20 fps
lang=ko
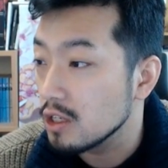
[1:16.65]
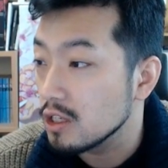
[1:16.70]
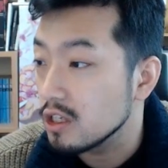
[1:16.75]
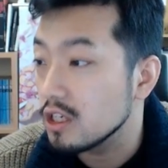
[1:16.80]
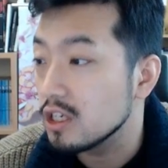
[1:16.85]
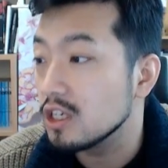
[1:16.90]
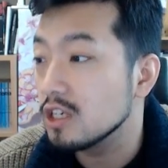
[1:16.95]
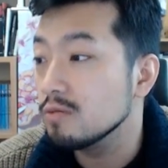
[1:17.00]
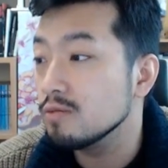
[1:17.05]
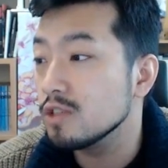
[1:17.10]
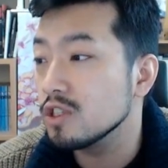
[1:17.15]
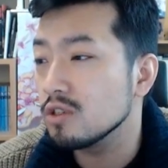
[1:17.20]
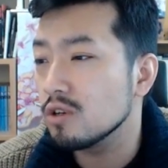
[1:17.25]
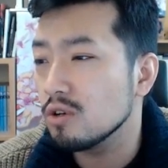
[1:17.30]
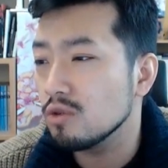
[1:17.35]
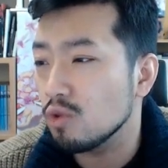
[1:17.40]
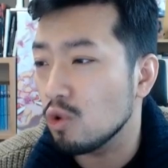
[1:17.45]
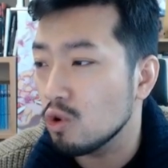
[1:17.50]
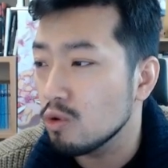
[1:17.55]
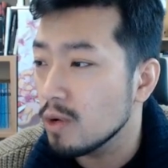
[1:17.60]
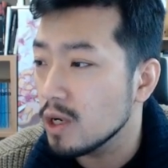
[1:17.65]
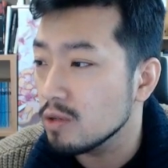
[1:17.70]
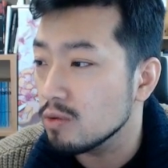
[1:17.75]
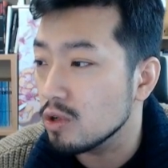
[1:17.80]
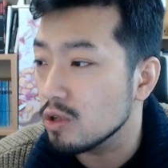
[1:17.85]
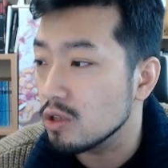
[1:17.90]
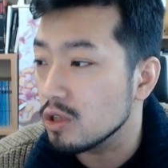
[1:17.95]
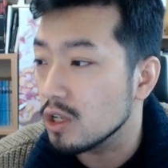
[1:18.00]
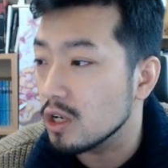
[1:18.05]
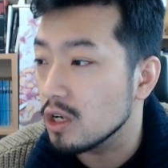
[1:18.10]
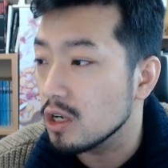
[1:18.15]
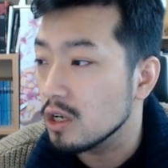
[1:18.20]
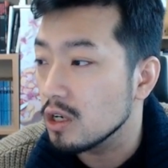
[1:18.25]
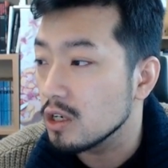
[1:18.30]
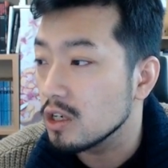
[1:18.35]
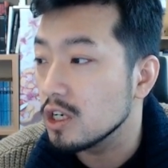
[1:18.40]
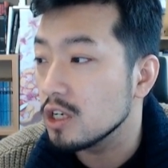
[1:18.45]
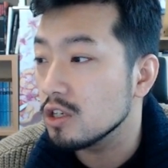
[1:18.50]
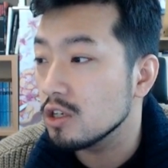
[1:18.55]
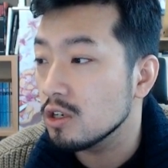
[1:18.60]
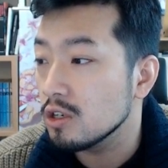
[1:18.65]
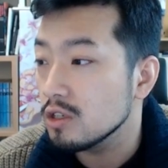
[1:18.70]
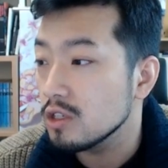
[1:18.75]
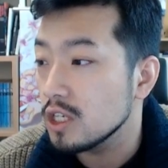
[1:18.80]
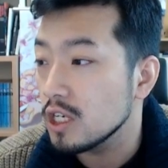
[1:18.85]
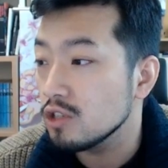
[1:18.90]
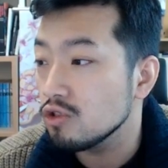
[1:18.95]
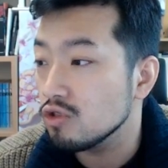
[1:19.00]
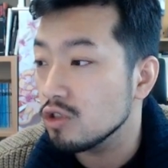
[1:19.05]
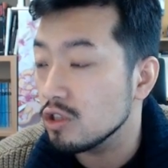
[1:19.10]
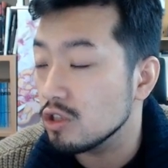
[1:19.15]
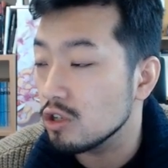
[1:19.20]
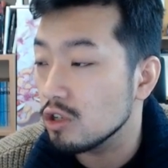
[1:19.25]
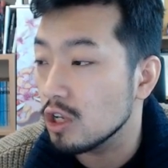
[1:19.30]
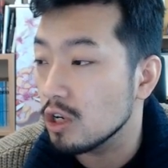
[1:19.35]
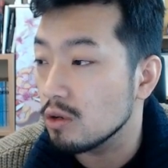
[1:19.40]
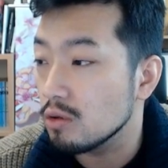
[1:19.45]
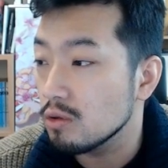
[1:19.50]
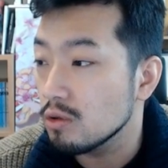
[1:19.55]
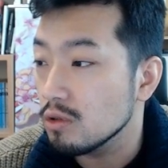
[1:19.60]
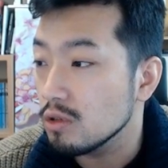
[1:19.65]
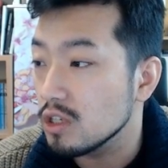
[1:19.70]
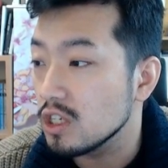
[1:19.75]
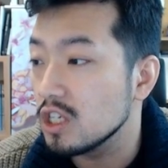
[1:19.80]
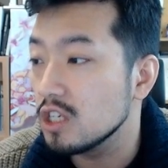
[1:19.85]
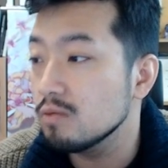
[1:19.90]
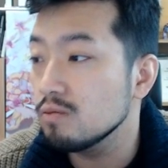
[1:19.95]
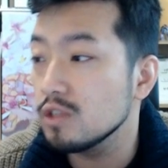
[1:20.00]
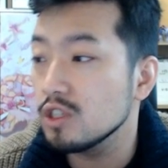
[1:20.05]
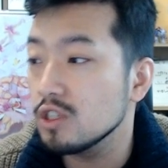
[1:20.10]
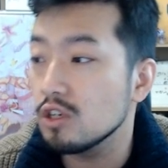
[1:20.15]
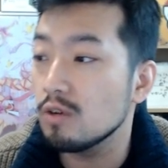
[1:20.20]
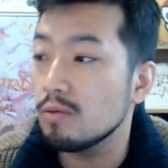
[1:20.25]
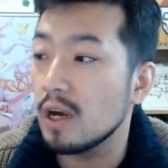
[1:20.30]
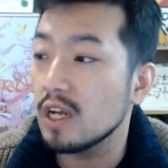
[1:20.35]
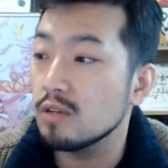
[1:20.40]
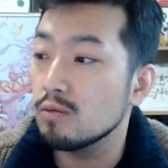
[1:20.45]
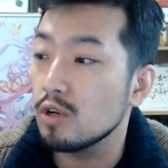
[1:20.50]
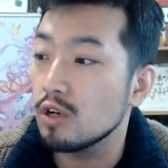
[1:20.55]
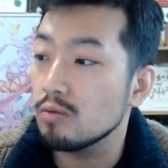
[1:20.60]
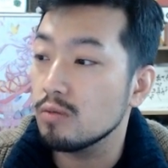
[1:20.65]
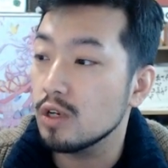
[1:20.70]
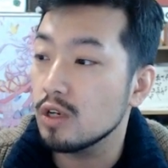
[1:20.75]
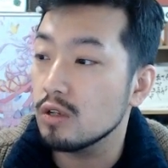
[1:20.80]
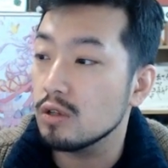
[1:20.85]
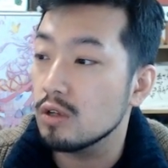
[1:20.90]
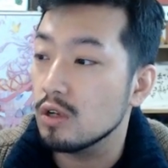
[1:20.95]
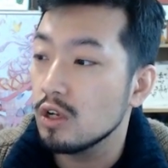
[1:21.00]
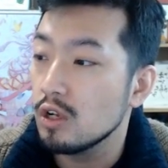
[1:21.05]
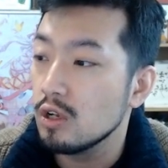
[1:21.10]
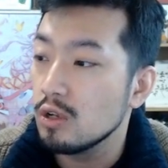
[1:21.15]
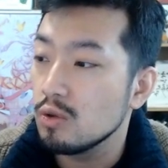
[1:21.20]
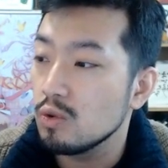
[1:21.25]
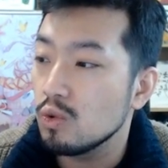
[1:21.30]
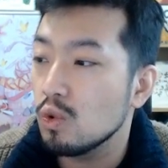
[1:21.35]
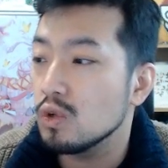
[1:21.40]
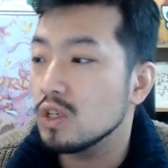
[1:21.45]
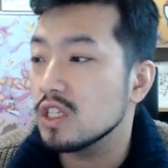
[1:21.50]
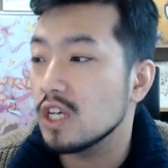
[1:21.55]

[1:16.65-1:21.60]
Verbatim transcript: 기름진 걸 너무 많이 먹었다. 그래서 체중이 늘어났고, 기름진 걸 많이 먹으면 똥이